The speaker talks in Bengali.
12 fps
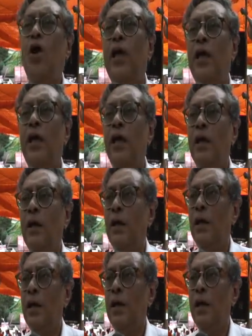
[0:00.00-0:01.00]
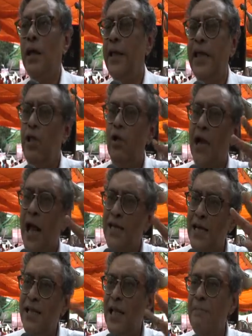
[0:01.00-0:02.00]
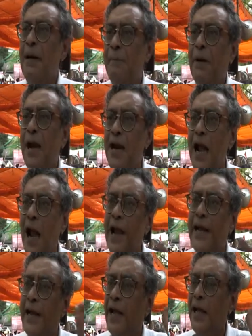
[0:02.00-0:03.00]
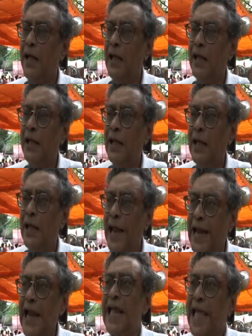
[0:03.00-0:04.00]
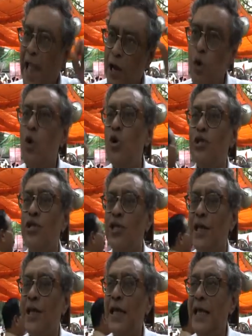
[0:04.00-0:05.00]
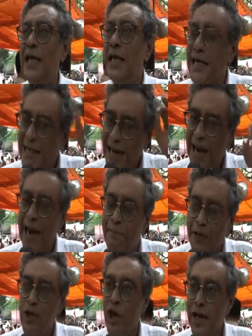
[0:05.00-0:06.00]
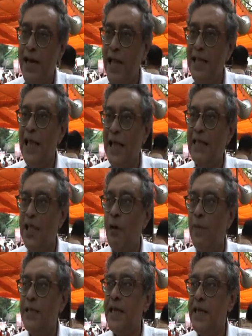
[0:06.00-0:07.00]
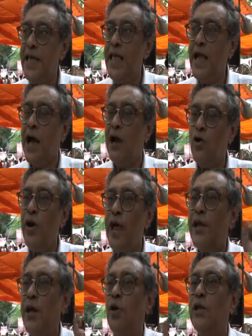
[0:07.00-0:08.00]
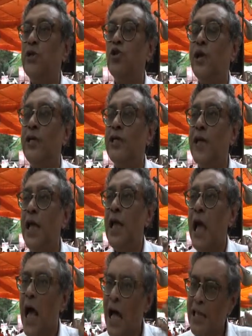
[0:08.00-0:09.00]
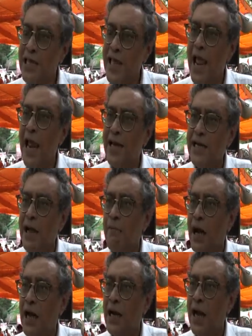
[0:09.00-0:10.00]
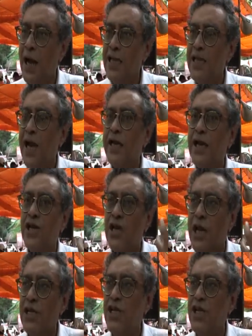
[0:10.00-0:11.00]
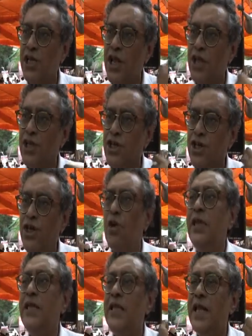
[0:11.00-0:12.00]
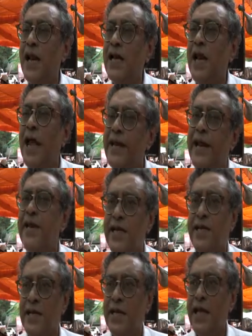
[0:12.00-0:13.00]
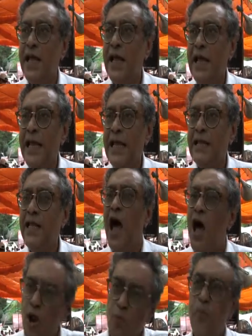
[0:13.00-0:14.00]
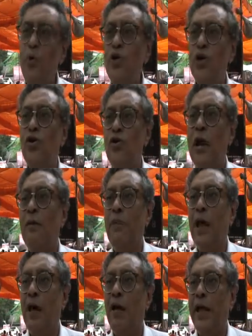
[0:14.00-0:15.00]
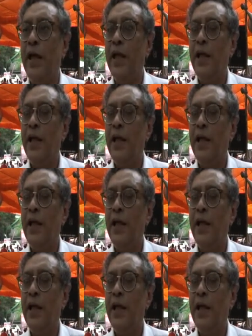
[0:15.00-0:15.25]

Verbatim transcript: ওই কিন্তু রাজনীতির ব্যাপার না এটা এটা কেন হচ্ছে সে বিষয়টা দেখতে হবে যে কি কারণে এটা হতে চলেছে আজকে একটা বাংলার যে একটা সাংস্কৃতিক চিহ্ন নিজেদের একটা আইডেন্টিটি তার উপর যখন হামলা হয়